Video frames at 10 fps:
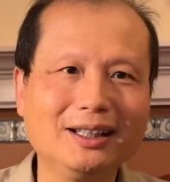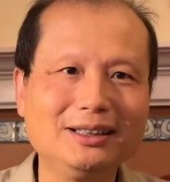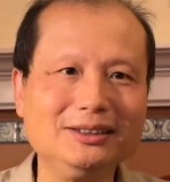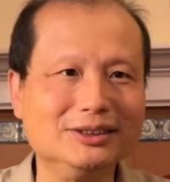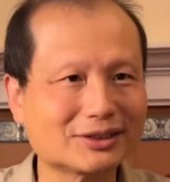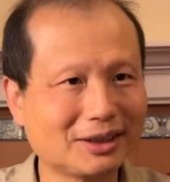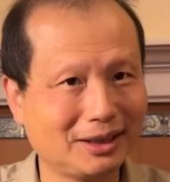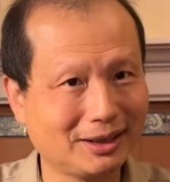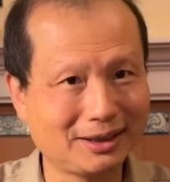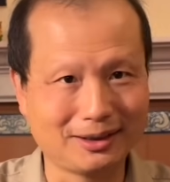以色列
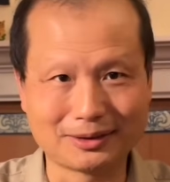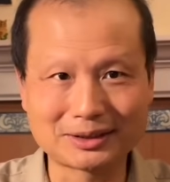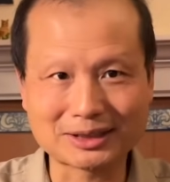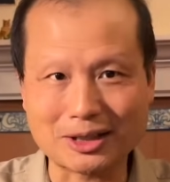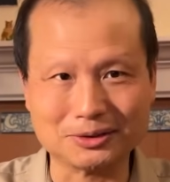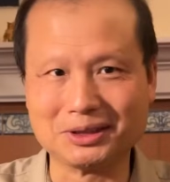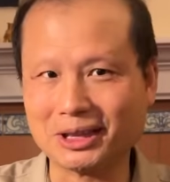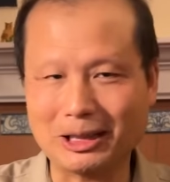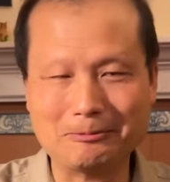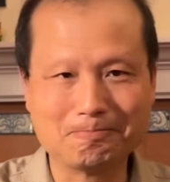人造
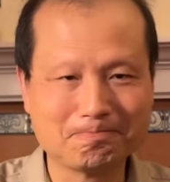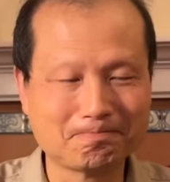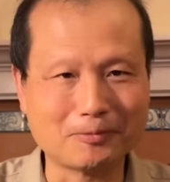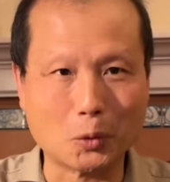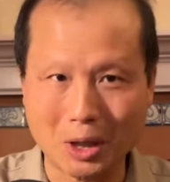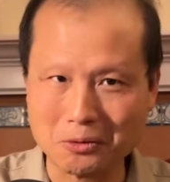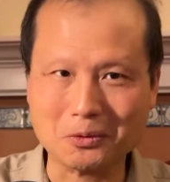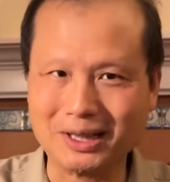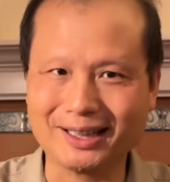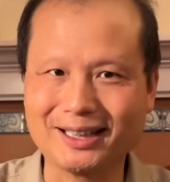假，往
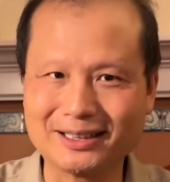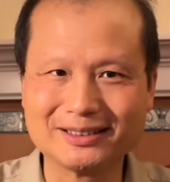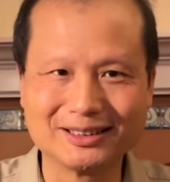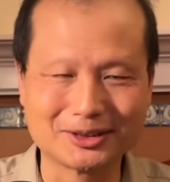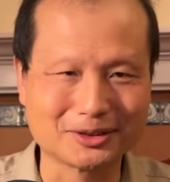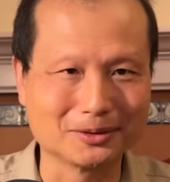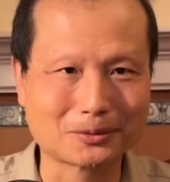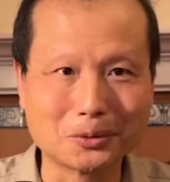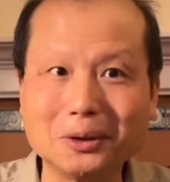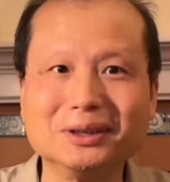往呢是
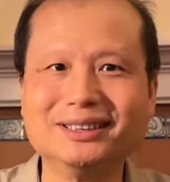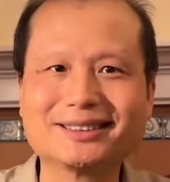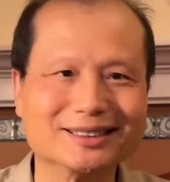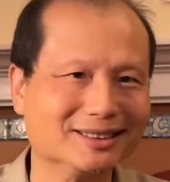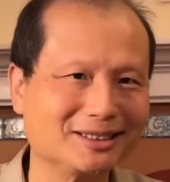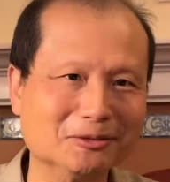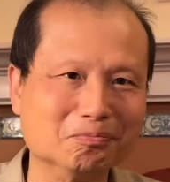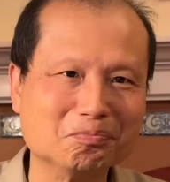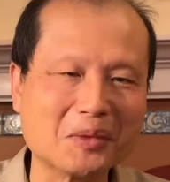过于自信，